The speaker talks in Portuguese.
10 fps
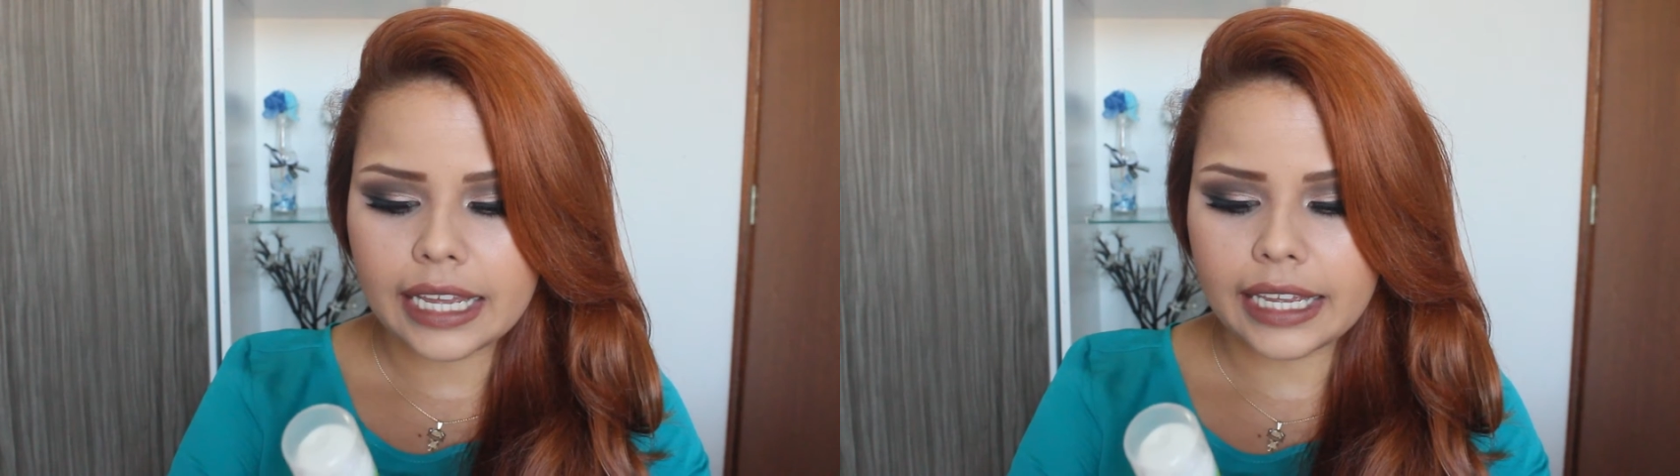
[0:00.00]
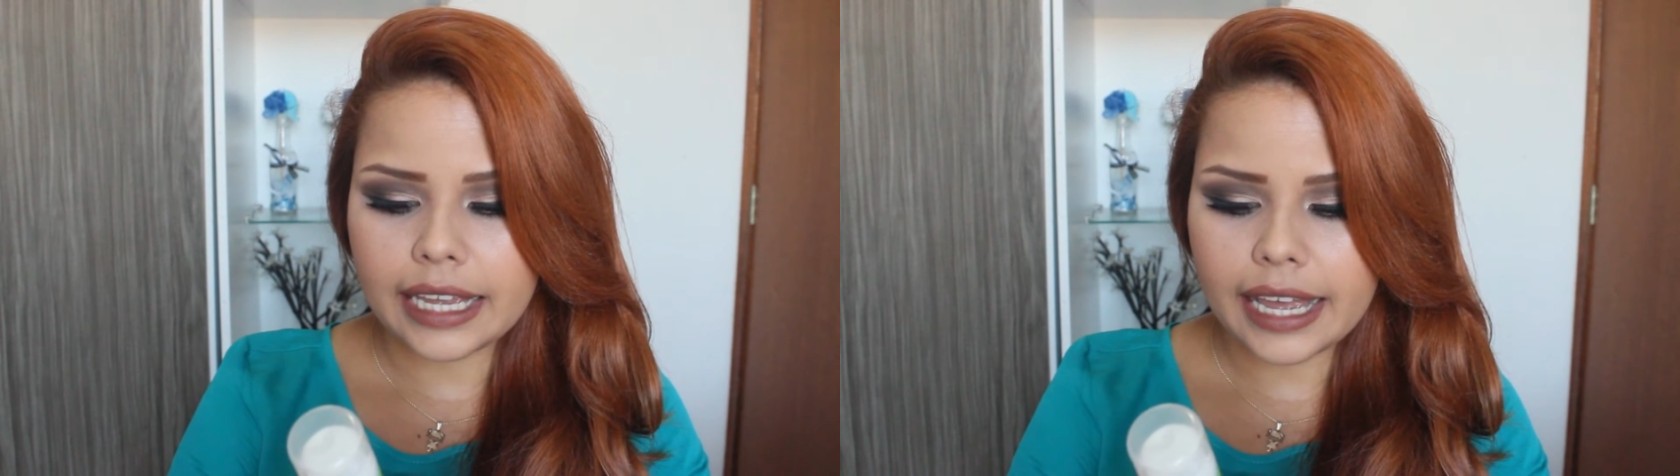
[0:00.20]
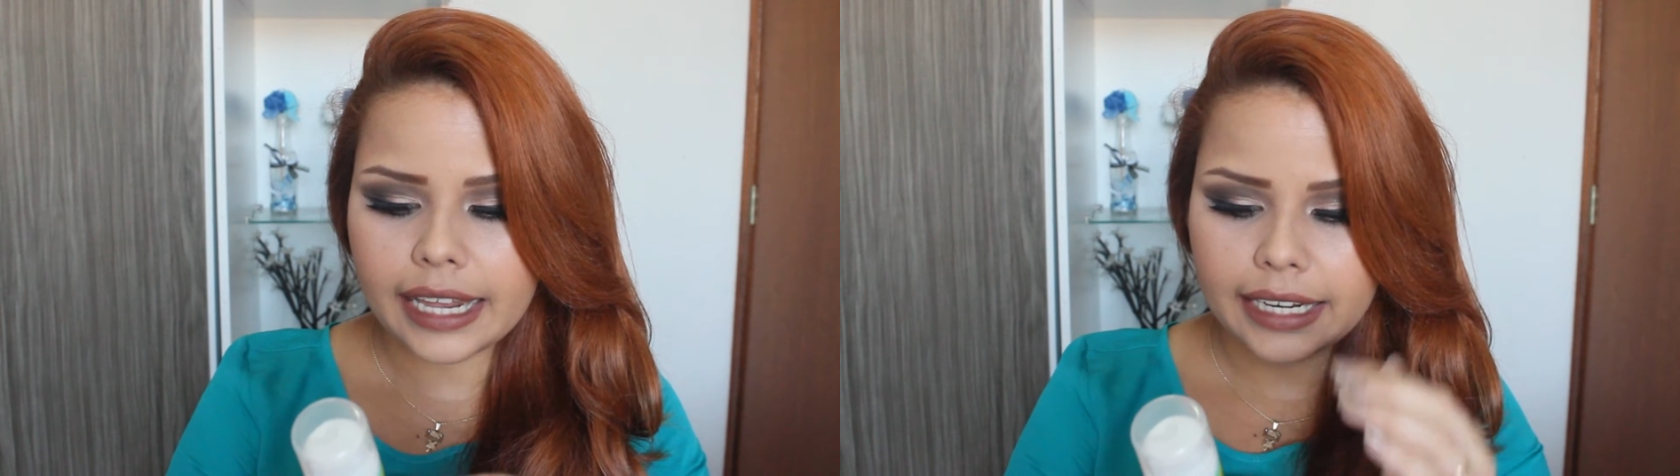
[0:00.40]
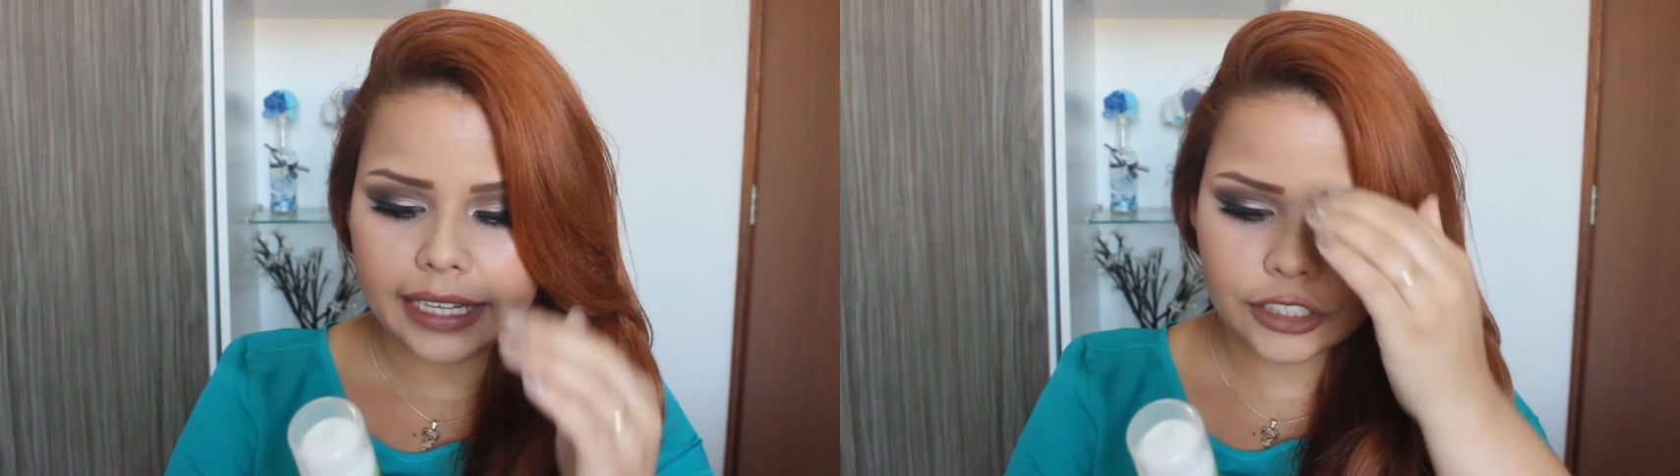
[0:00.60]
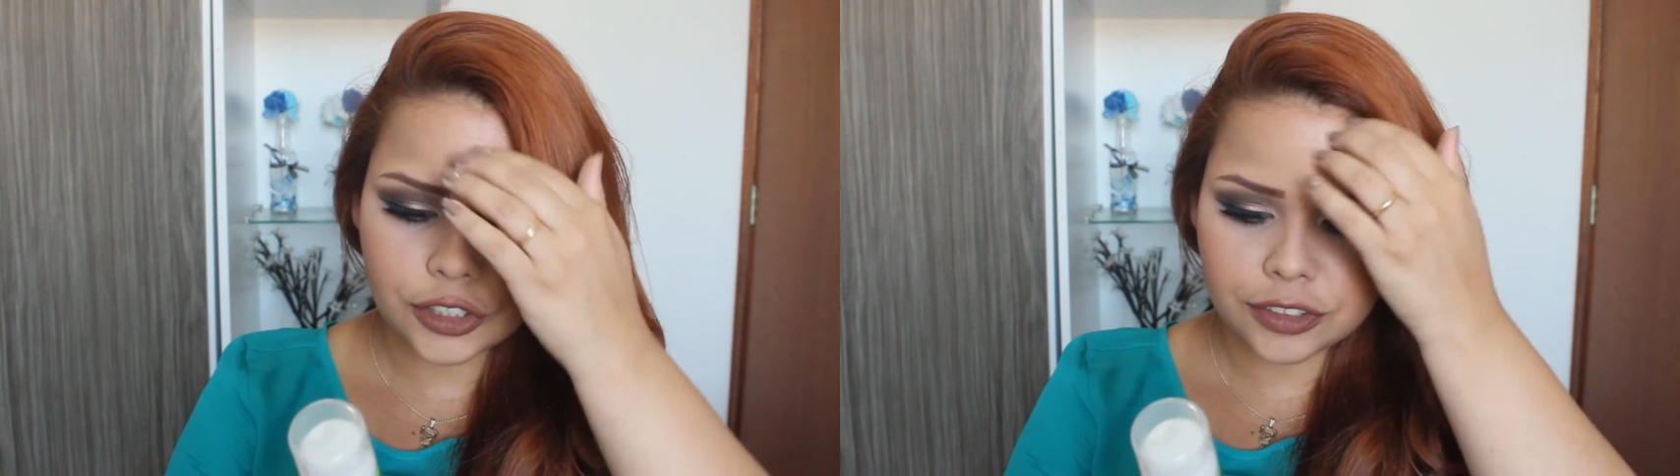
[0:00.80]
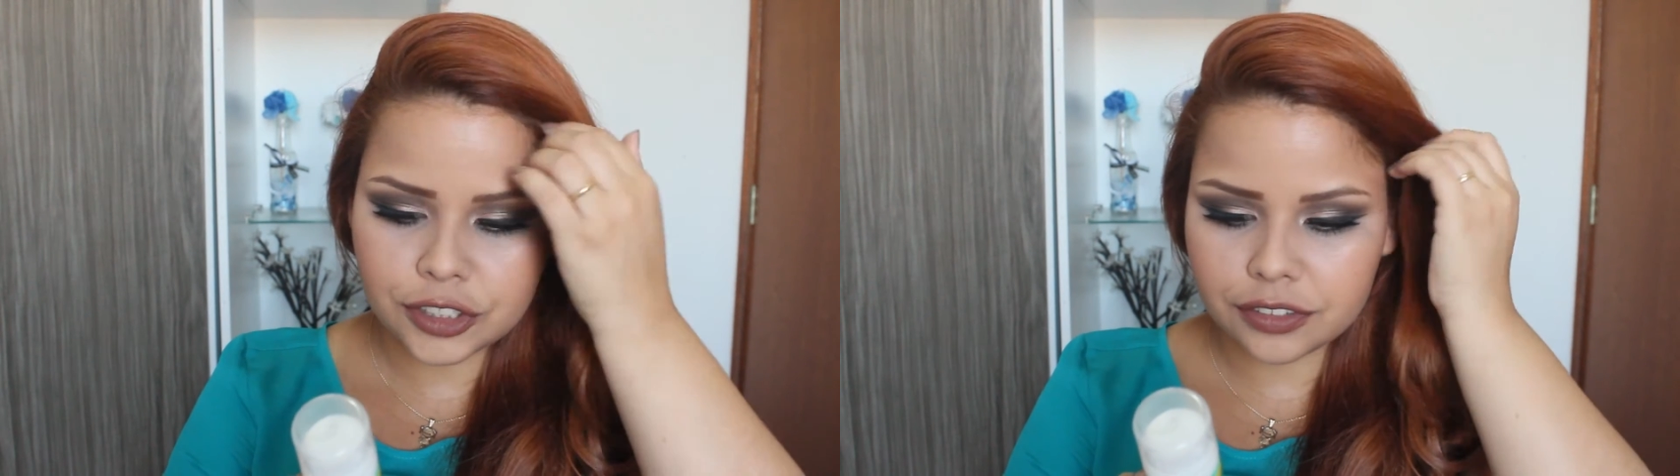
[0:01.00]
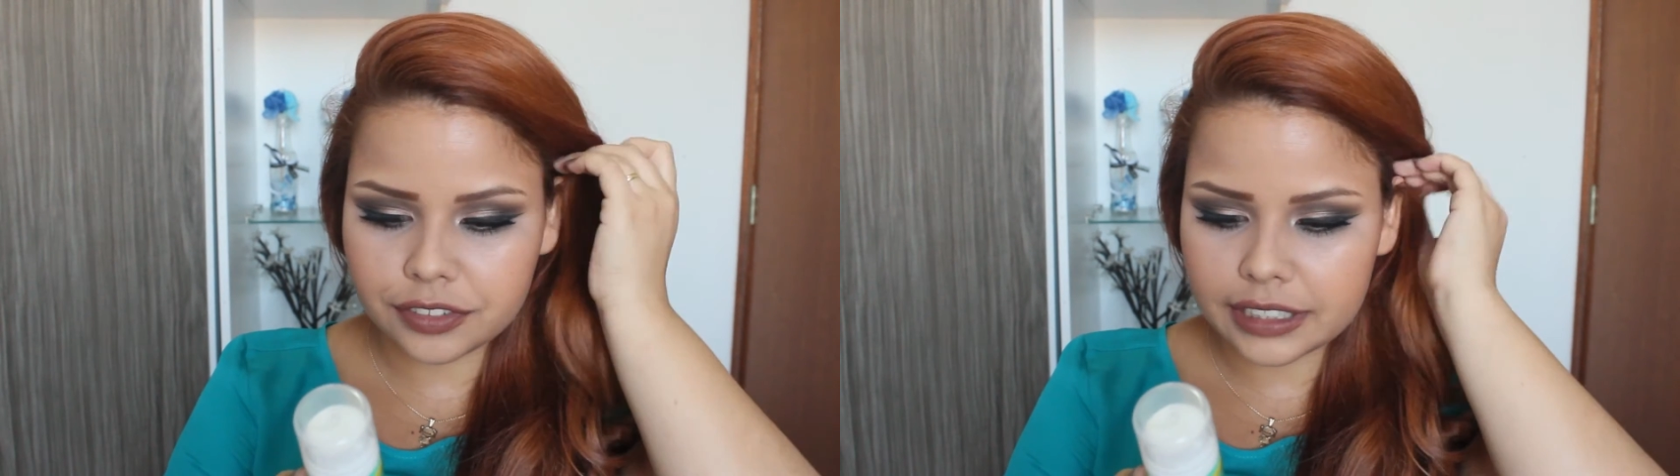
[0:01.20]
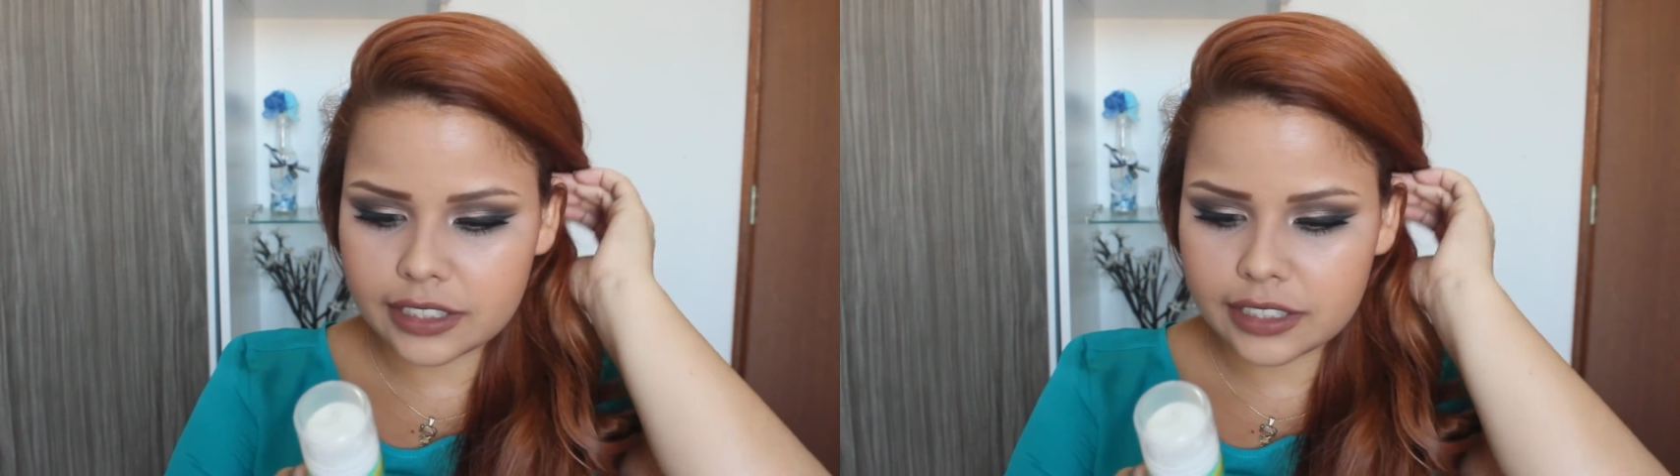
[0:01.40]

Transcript: E ele, deixa deixa eu ver,